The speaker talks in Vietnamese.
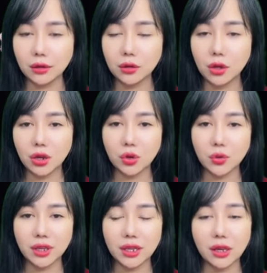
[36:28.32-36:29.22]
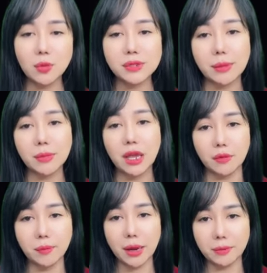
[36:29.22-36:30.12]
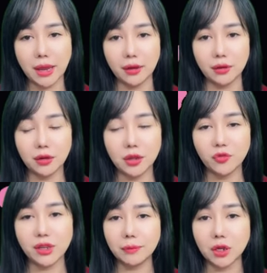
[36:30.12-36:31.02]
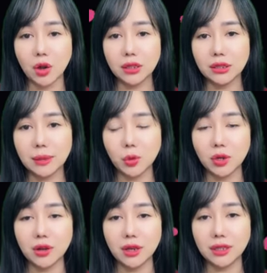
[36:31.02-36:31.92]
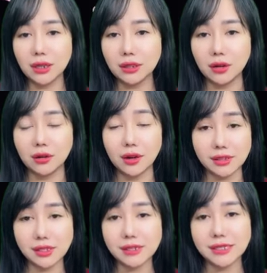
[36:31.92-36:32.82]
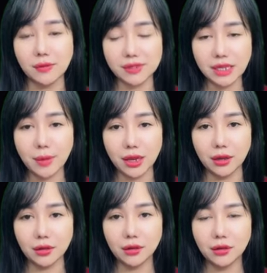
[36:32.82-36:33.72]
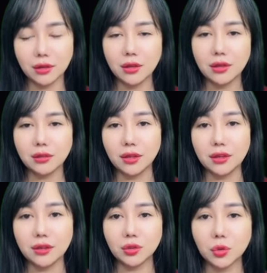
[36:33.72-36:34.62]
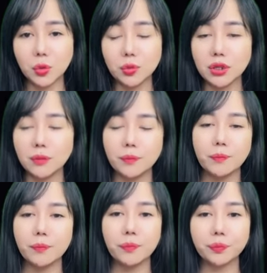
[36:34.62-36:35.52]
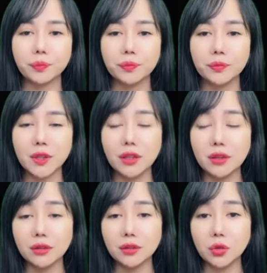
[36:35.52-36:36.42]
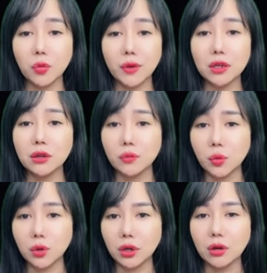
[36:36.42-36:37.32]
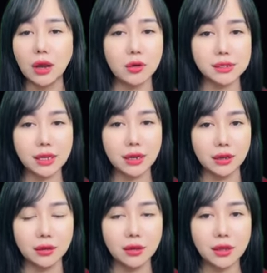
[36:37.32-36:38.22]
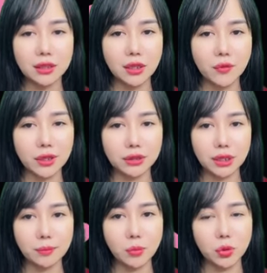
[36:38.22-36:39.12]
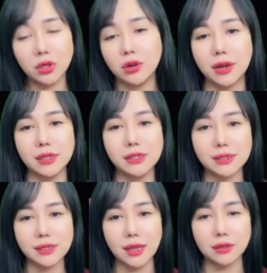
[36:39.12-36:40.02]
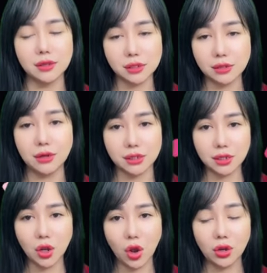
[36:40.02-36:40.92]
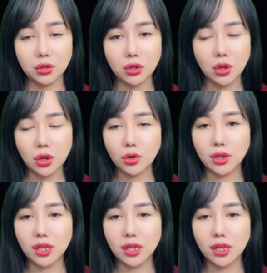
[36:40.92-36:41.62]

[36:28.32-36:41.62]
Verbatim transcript: Có lẽ phải về nhà nấu thôi. Ghé sang phòng bác sĩ điều trị cho Trình Huy, Hứa Gia Kỳ lên tiếng nhờ vả rồi mới đón xe trở về nhà. Cùng lúc đấy, trong phòng thẩm vấn, Trần Luật dường như sắp hết kiên nhẫn với bà ta.